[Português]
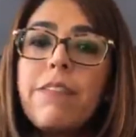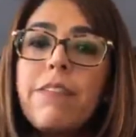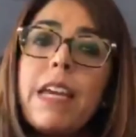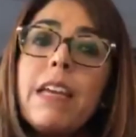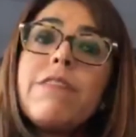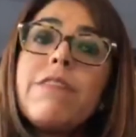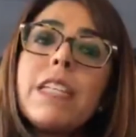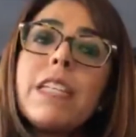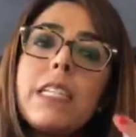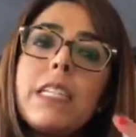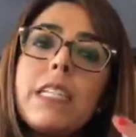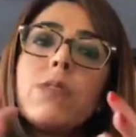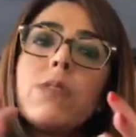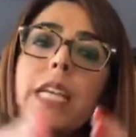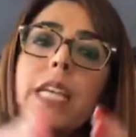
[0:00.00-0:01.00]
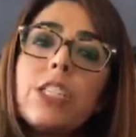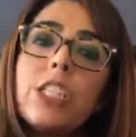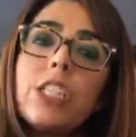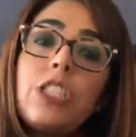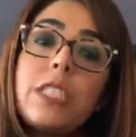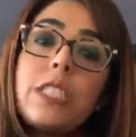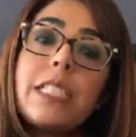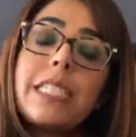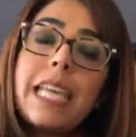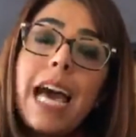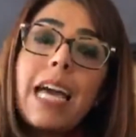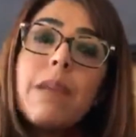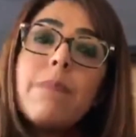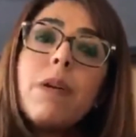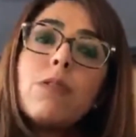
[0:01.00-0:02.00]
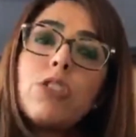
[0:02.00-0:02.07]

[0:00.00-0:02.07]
vem fazer com que a gente saiba